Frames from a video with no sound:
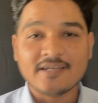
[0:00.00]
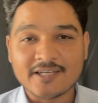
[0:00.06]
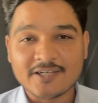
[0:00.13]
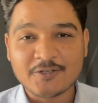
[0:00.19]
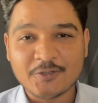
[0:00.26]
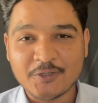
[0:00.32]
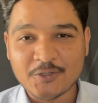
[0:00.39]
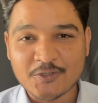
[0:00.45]
एक
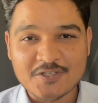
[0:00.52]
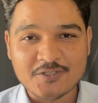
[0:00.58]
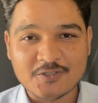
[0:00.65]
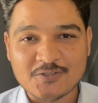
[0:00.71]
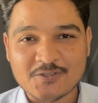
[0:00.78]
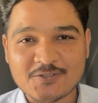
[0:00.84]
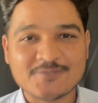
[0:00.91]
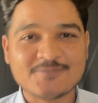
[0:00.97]
गुड न्यूज़ है
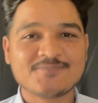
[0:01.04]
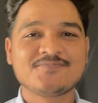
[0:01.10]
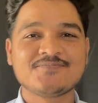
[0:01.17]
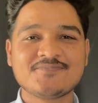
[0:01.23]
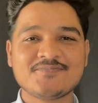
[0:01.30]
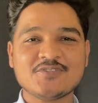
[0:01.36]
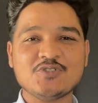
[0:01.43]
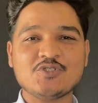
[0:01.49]
दोस्तों
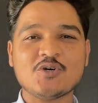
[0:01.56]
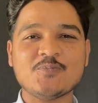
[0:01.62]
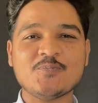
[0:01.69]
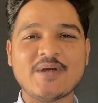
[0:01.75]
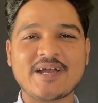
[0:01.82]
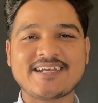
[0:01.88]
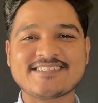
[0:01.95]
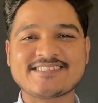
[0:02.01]
जो हम
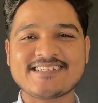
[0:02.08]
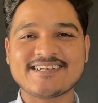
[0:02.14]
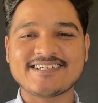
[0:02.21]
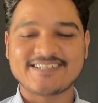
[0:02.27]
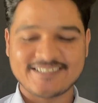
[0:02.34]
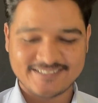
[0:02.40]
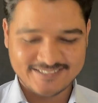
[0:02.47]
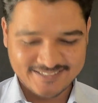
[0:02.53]
बैक टेस्टिंग कर
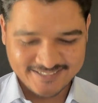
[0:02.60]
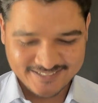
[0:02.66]
रहे थे